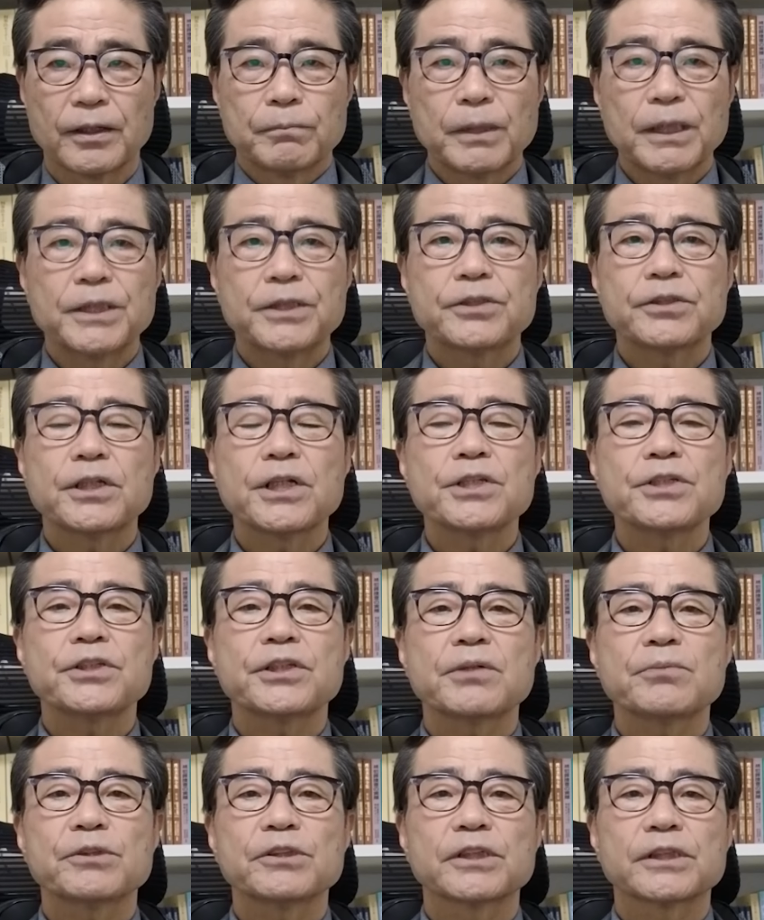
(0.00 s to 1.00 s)
まあ、いずれに
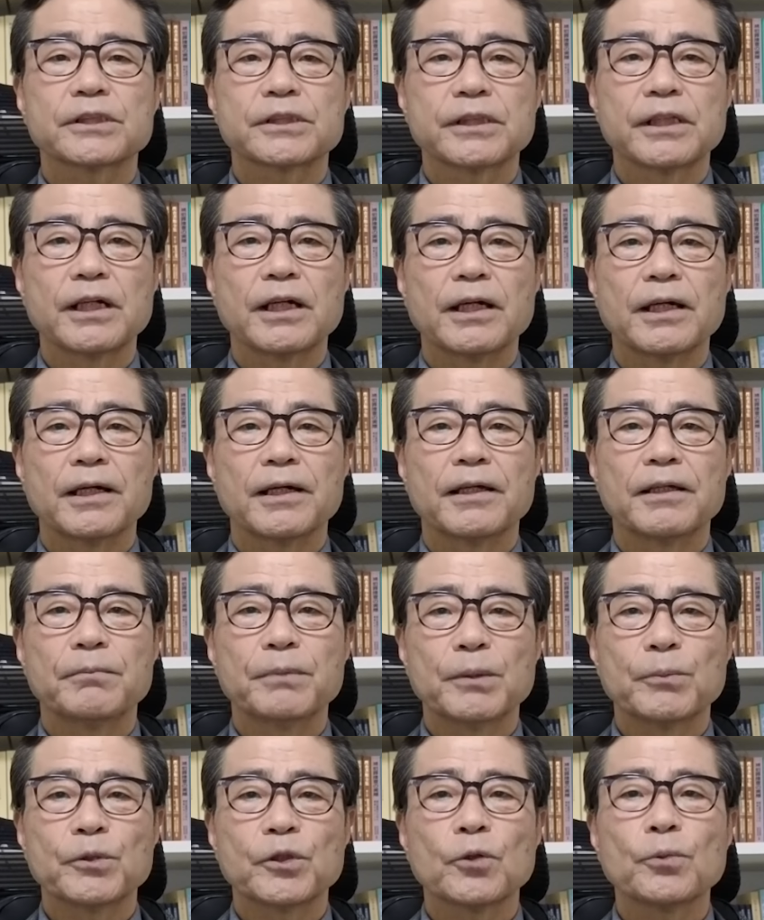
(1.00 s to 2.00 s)
してもですね、
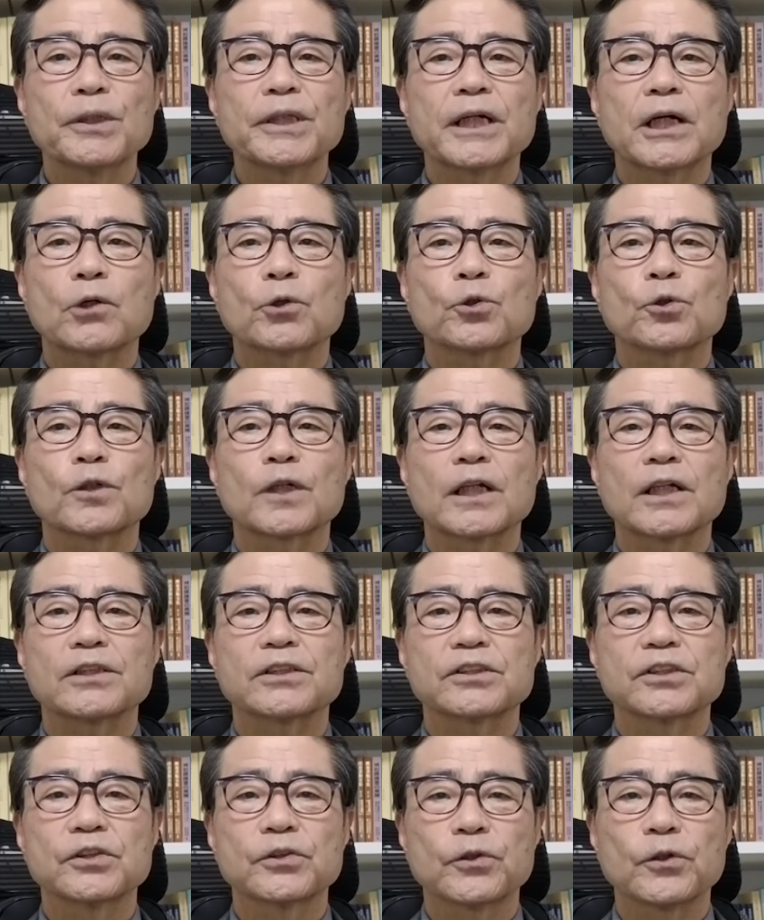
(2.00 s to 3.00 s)
今述べたことから
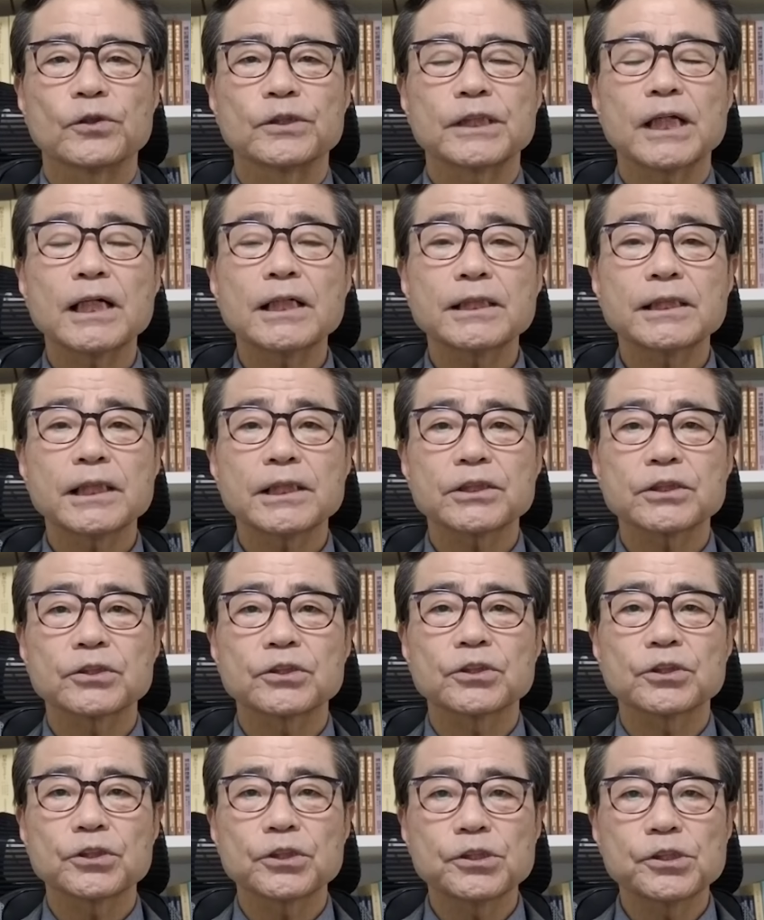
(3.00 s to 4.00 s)
すると、3月
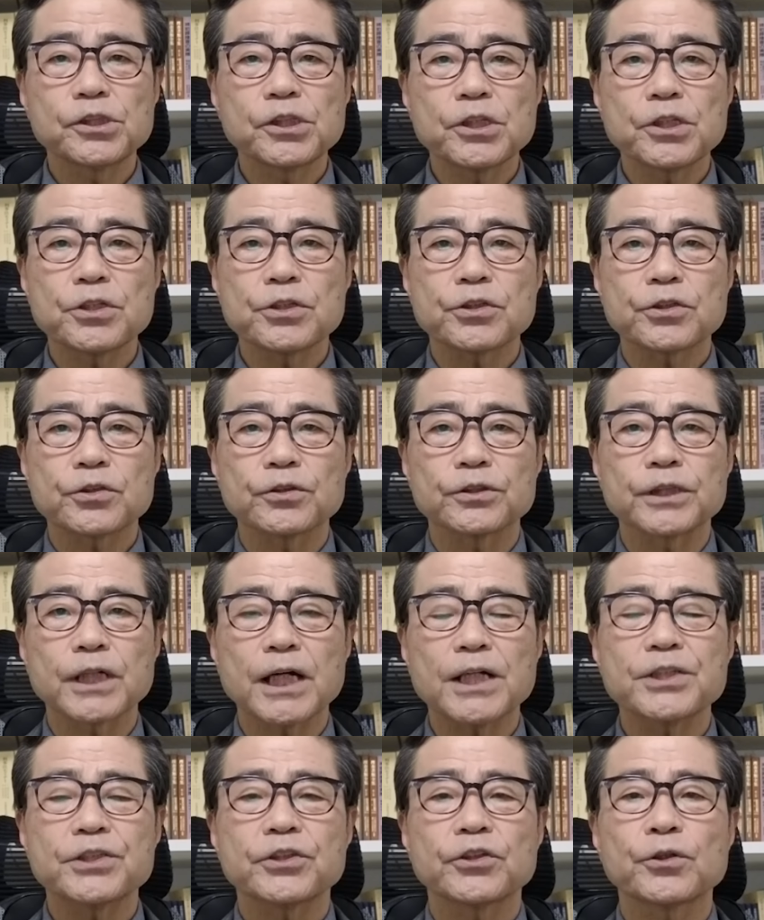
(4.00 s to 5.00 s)
12日の
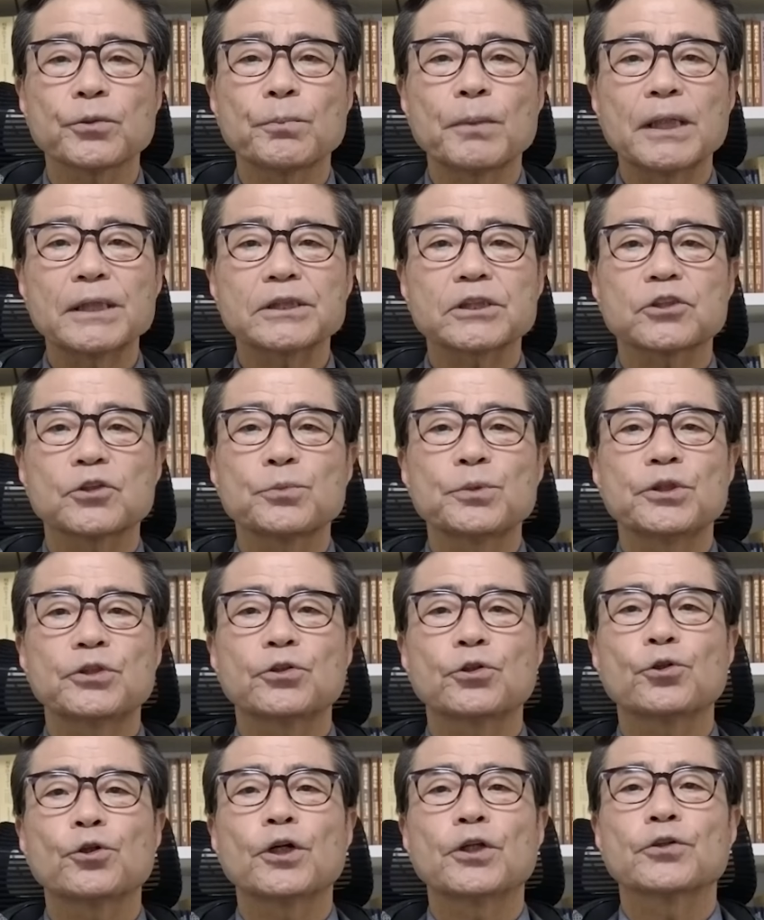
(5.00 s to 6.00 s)
最初のマスコミ
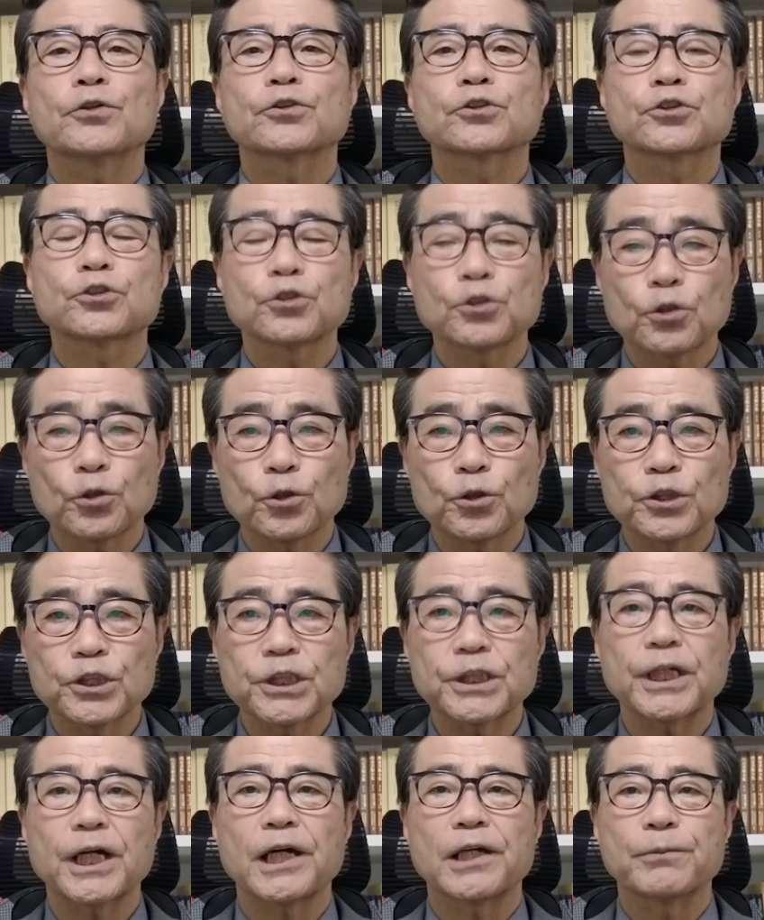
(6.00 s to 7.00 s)
等への通報
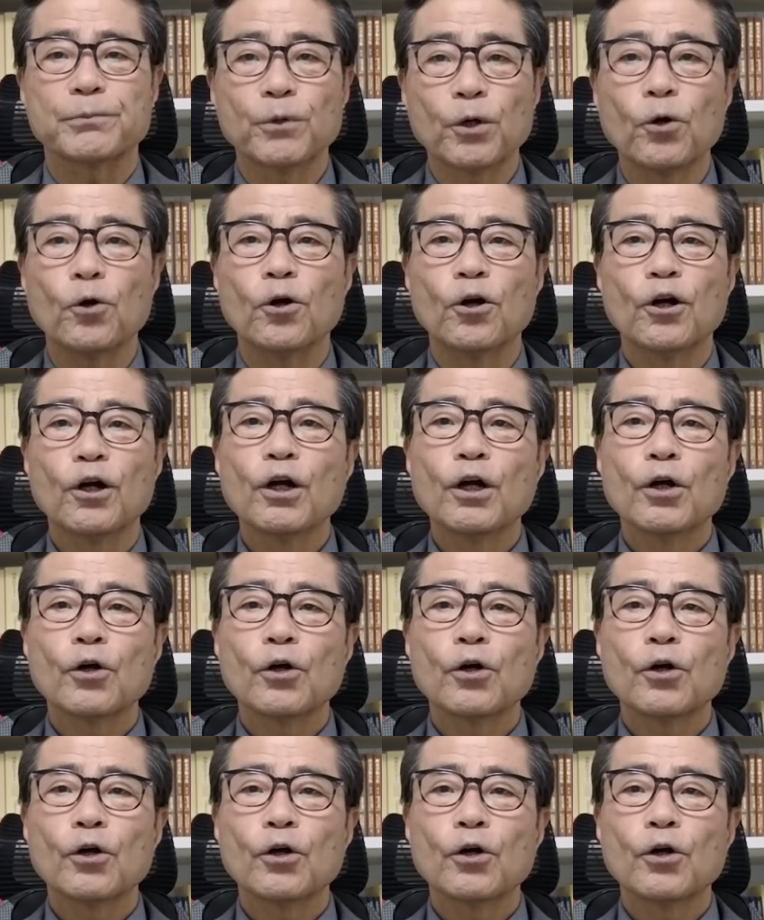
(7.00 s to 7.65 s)
自体も、